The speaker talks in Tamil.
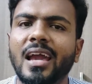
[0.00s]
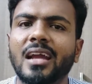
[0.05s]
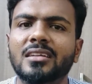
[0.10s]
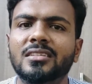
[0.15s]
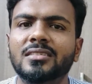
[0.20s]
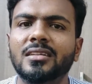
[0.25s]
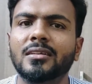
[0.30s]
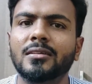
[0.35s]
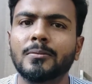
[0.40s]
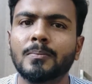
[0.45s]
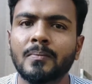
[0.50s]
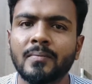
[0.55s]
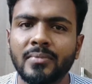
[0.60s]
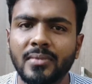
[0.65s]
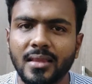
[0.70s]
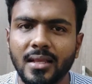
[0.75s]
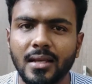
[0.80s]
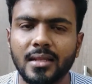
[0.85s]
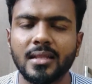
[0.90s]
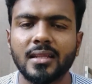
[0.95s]
ஆக்ஷன்
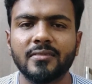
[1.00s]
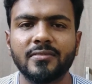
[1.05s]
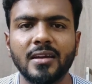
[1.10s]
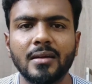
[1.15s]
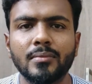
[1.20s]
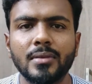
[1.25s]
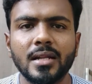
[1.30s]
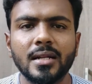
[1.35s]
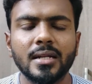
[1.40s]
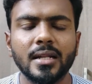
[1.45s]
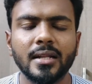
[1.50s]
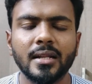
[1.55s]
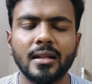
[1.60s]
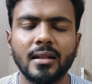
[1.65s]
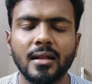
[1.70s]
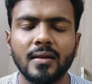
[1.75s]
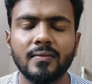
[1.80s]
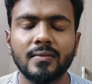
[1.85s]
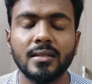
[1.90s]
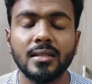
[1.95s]
இந்த ஃபேமிலி
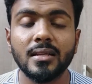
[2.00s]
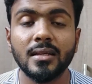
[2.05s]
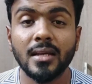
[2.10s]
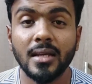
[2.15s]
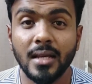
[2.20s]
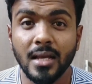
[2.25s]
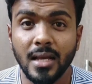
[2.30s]
என்டர்டைனாக வந்து